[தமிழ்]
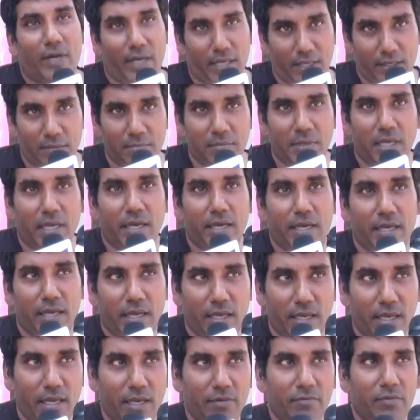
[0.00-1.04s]
வணக்கம் நான்
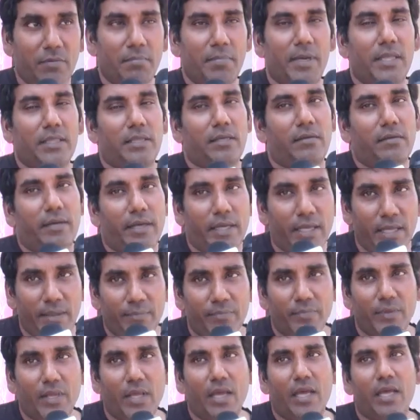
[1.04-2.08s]
இன்றைக்கி அருவம் பார்த்துட்டு வரேன்
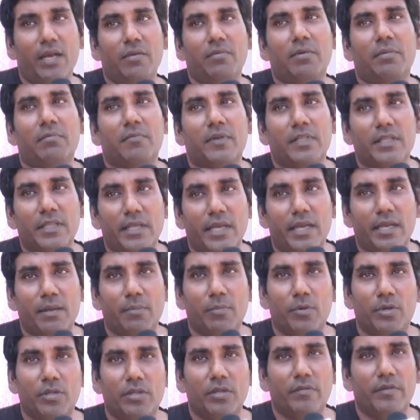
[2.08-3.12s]
அருவம் வந்து
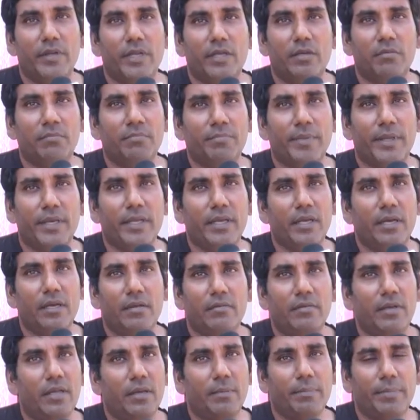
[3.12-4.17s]
என்னை பொறுத்த வரைக்கும் பெரிய
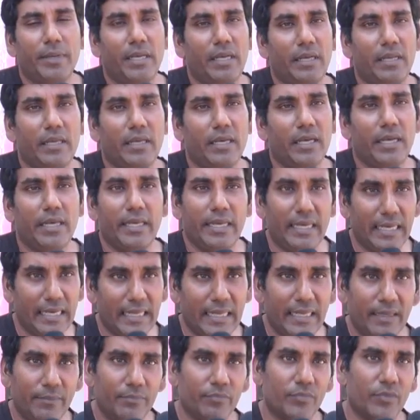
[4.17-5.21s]
அளவில் அப்பீலிங்காக
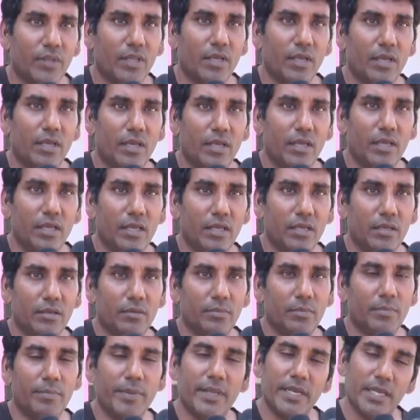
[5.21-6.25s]
இல்லை
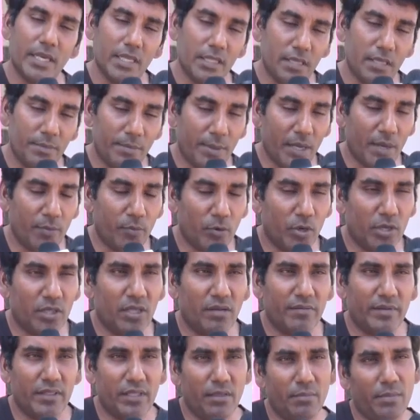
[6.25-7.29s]
பெரிய எதிர்பார்ப்போடு
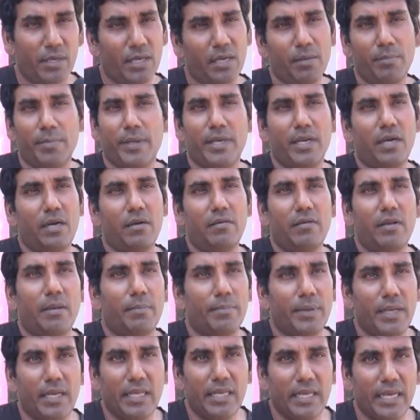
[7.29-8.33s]
தான் வந்தேன் பட் ஆனால் பெரிய அளவில்
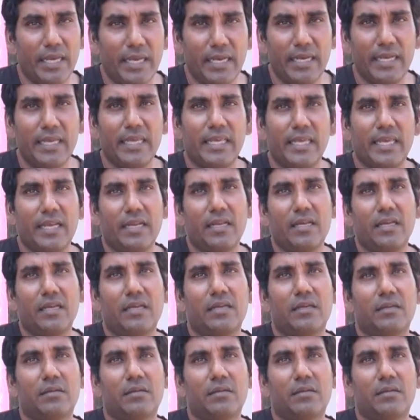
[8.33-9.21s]
அப்பீலிங்காக இல்லை ஏன்னா